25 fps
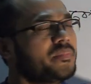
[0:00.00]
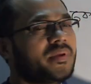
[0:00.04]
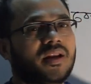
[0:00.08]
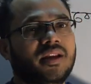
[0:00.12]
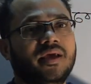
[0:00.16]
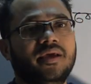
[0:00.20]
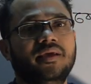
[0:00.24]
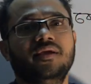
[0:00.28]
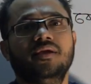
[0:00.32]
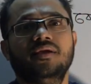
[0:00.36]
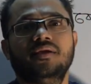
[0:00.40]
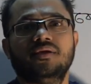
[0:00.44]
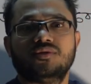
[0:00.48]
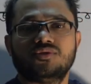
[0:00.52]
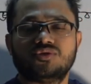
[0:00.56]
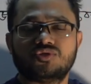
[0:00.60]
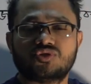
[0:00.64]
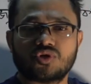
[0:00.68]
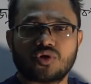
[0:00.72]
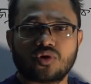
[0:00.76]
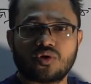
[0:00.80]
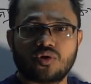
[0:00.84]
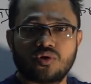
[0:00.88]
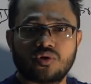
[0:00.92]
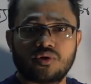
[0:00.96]
বেলায়
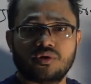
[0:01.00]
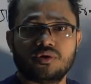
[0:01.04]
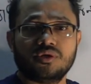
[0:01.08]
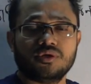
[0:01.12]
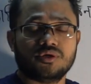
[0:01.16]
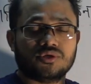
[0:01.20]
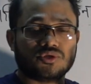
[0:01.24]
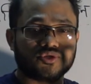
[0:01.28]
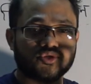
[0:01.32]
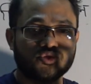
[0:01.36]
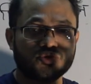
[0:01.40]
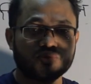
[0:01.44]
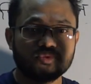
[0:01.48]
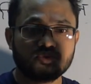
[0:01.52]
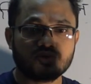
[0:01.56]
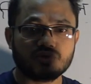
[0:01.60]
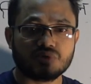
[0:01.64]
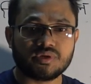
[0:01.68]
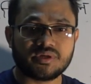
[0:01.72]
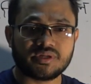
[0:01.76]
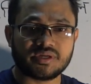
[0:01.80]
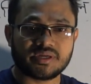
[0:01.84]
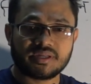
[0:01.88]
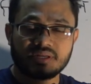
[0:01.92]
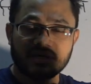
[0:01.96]
যখন শূন্য
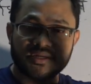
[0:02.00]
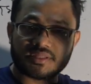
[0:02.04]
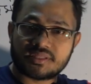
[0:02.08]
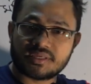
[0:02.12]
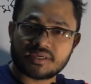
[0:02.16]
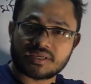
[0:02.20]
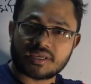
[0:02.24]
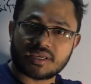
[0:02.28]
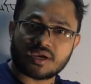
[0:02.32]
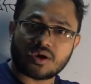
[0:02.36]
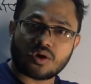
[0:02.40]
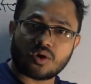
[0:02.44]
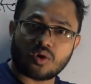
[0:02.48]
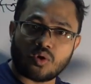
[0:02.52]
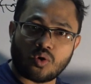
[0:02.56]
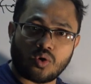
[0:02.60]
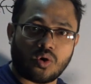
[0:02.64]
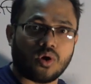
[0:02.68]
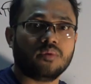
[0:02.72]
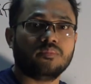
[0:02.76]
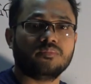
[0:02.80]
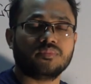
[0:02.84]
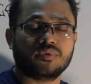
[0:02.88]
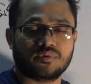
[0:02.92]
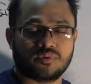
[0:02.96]
ডিগ্রির থেকে
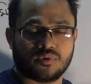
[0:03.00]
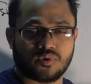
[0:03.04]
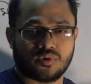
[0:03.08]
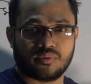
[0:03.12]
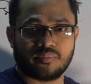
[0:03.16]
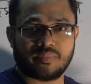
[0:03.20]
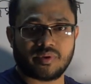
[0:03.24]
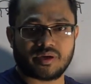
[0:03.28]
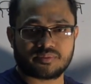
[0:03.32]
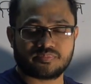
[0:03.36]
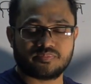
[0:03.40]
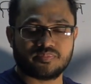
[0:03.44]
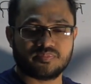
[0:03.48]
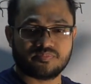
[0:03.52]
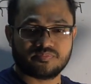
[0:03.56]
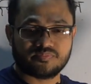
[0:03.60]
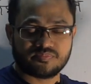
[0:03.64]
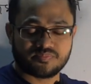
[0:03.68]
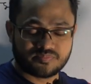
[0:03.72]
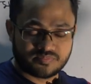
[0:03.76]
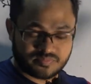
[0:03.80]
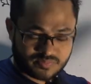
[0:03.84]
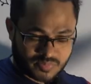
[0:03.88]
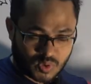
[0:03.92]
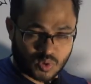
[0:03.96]
কম কোণ বা
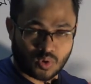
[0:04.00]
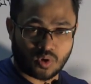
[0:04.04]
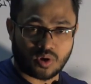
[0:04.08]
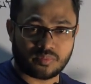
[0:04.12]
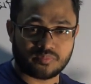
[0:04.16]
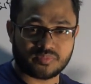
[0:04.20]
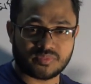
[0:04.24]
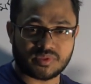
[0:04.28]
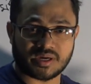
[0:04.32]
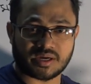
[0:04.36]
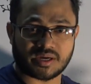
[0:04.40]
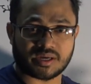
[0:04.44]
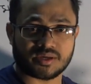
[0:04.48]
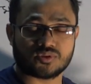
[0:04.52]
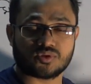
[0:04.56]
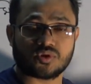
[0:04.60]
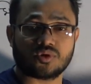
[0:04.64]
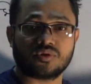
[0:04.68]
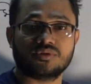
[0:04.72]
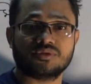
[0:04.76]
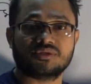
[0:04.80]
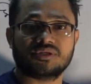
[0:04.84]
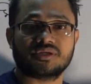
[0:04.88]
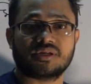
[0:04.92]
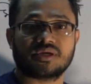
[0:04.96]
কম থাকে
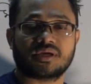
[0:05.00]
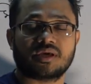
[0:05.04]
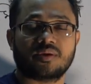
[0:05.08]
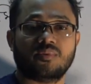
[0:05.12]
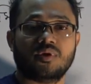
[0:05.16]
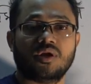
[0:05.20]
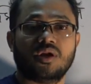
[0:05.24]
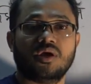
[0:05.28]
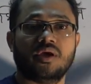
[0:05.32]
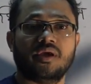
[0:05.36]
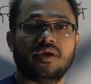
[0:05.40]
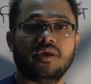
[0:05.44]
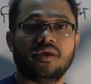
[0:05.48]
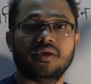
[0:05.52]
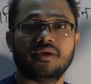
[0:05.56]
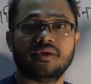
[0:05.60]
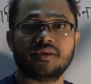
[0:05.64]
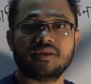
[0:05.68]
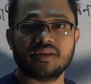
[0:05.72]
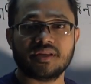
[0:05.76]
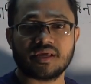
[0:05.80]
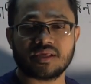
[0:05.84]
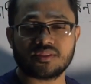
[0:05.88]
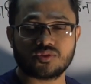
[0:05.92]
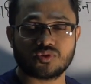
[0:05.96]
তখন সেটাকে বলা হয়
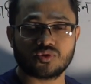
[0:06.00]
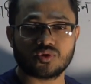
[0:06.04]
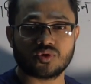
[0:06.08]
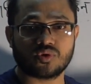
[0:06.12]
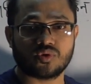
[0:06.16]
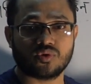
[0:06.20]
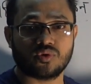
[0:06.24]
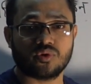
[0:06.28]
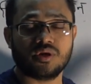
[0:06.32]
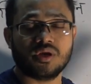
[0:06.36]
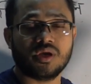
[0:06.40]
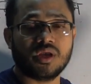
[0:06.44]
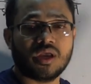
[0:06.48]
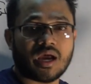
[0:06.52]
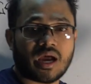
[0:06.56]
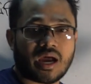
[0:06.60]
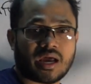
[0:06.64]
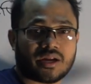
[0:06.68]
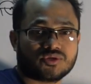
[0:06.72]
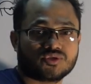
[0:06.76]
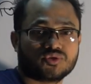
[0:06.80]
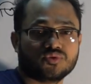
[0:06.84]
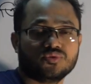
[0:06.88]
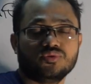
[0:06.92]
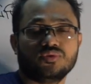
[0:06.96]
ঋণাত্মক কোণ আর
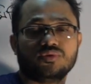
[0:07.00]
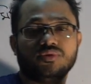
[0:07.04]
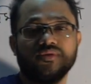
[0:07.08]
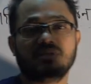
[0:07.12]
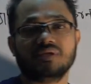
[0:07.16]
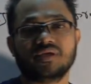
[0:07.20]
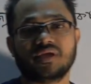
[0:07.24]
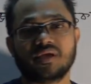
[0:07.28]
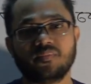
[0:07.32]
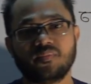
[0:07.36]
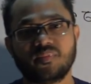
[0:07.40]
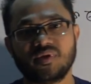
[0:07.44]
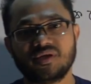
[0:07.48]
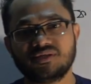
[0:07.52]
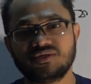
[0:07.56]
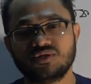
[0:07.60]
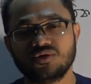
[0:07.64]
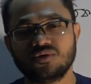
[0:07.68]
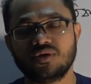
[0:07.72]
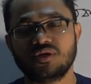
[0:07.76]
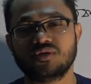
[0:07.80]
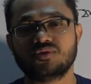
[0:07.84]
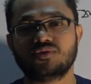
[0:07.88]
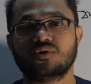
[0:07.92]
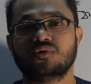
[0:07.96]
শূন্যর থেকে বেশি
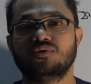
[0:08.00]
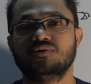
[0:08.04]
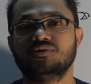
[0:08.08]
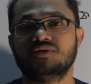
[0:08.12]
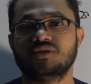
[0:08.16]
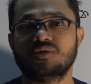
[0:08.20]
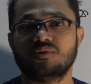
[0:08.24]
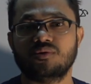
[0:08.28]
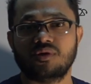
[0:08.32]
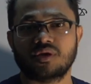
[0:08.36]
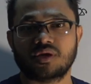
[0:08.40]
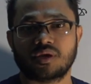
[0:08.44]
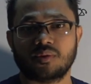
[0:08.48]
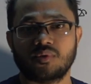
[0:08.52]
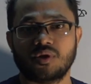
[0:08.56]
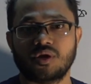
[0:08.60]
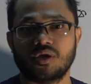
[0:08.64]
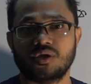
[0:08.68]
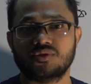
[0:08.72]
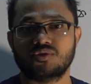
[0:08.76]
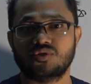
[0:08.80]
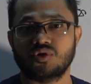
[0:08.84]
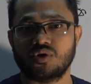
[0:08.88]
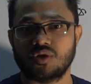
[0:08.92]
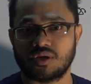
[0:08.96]
হলে তখন সেগুলোকে বলা
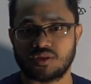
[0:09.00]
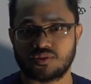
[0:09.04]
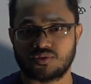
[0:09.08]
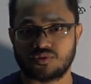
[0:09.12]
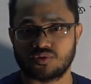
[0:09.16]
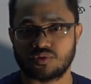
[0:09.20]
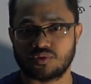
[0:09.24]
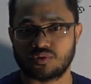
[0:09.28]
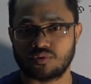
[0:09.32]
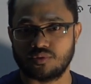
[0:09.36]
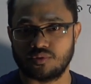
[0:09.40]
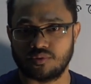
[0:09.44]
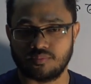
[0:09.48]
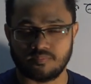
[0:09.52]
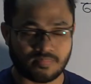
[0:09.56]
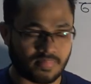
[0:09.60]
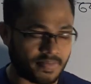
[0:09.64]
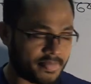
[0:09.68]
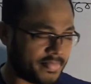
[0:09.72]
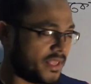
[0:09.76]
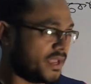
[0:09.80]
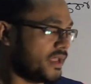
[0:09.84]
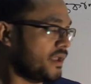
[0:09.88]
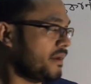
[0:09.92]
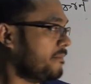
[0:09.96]
হয় ধনাত্মক কোণ
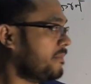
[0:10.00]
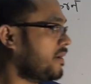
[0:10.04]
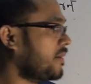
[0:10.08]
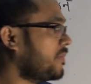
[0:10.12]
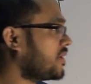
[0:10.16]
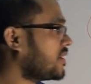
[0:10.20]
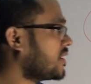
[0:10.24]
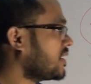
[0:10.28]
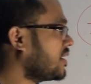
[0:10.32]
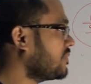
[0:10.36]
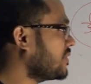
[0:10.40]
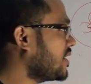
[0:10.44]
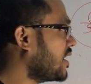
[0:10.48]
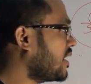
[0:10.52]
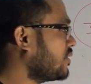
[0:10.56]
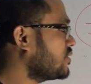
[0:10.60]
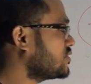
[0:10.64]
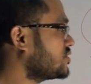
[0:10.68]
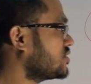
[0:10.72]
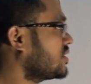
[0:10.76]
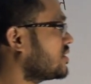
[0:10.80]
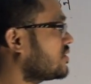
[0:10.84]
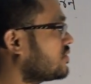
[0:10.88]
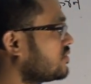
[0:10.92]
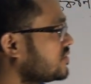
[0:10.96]
ব্যাপারটা আমি
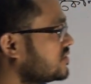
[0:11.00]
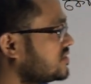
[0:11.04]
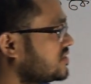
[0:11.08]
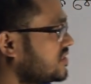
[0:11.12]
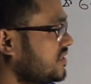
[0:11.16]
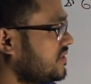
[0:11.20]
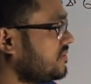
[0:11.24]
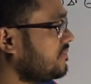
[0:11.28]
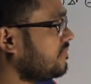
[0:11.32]
আলোচনা করছি